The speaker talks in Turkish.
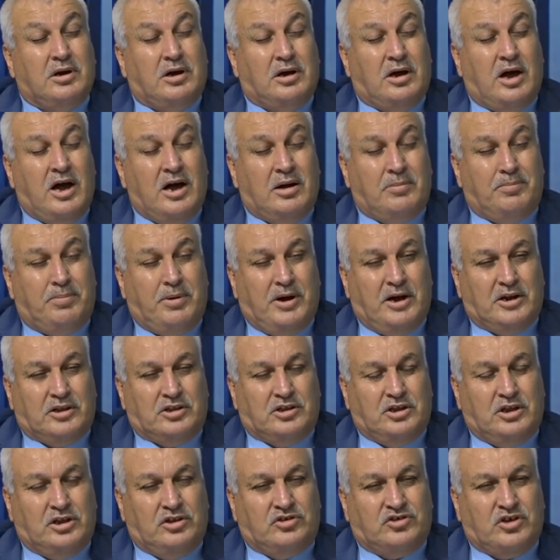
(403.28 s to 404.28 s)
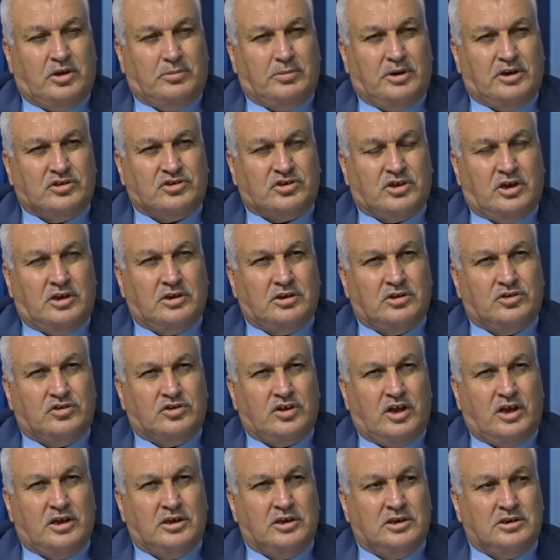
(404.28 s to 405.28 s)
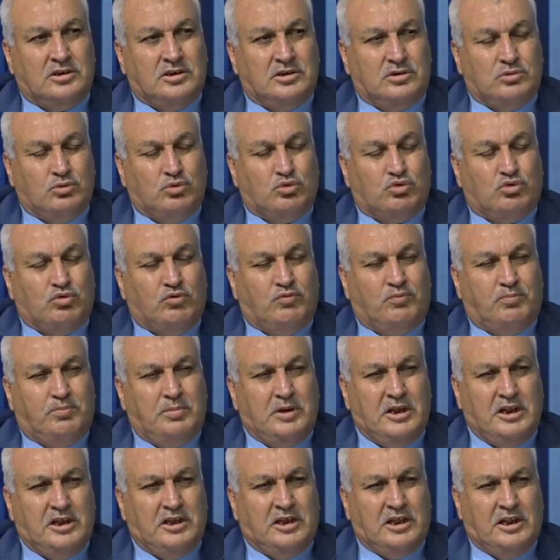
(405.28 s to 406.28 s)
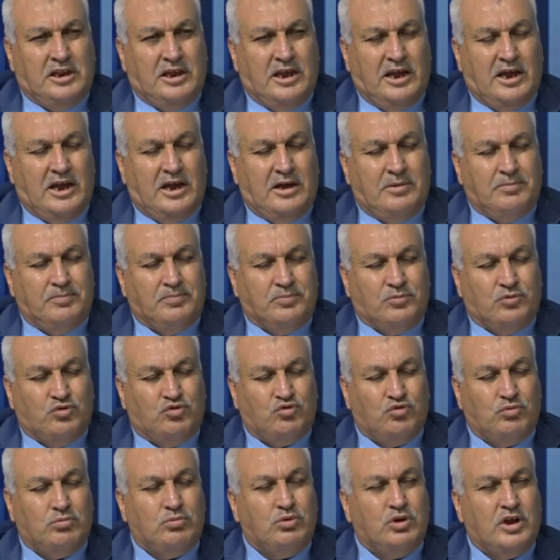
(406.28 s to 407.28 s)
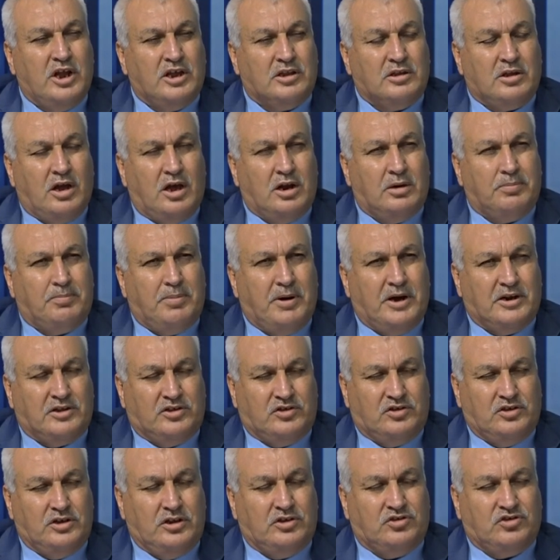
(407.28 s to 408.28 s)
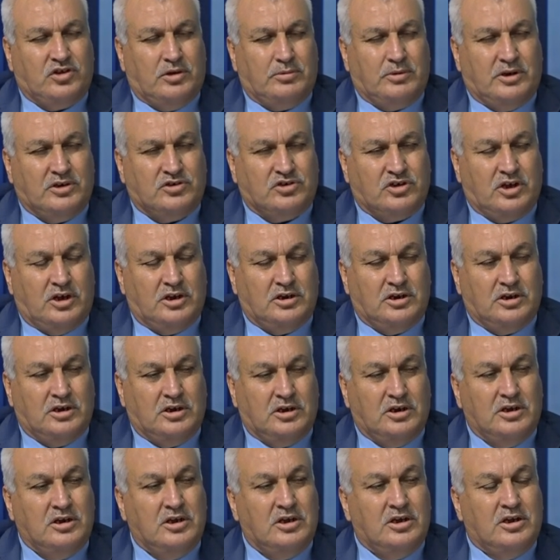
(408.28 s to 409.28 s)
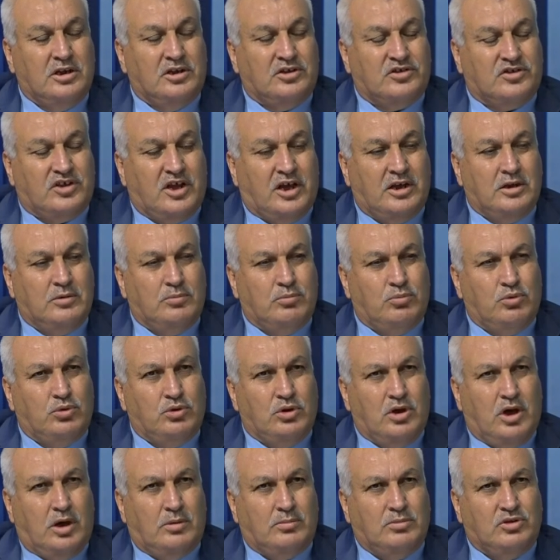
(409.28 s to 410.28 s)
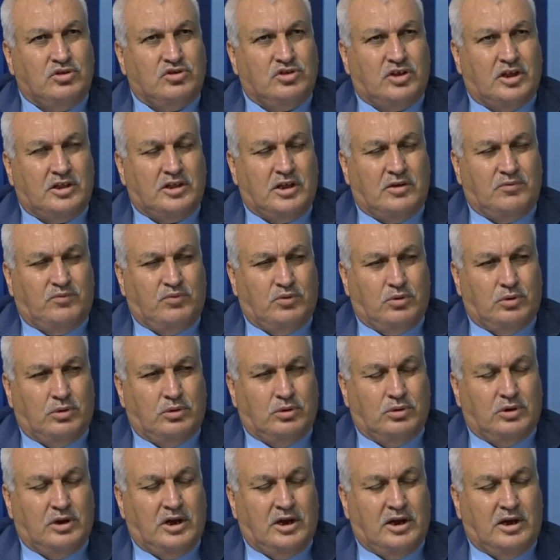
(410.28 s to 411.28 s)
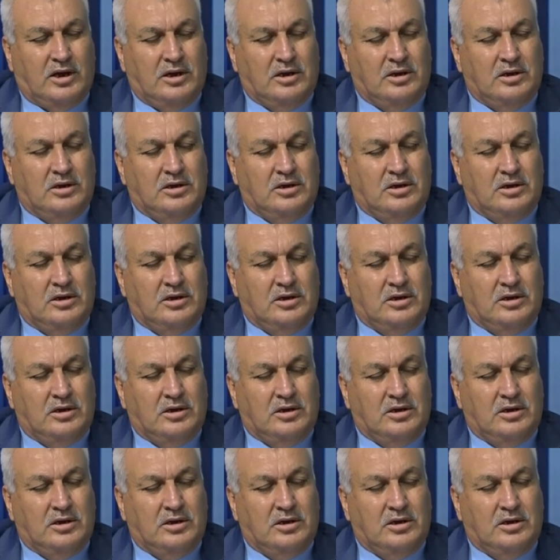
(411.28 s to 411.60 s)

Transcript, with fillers: AK Parti İlçe Başkanı Sayın Yusuf Bilgili'ye, Cumhuriyet Halk Partisi İlçe Başkanı Sayın Bünyamin Sedefoğlu'na,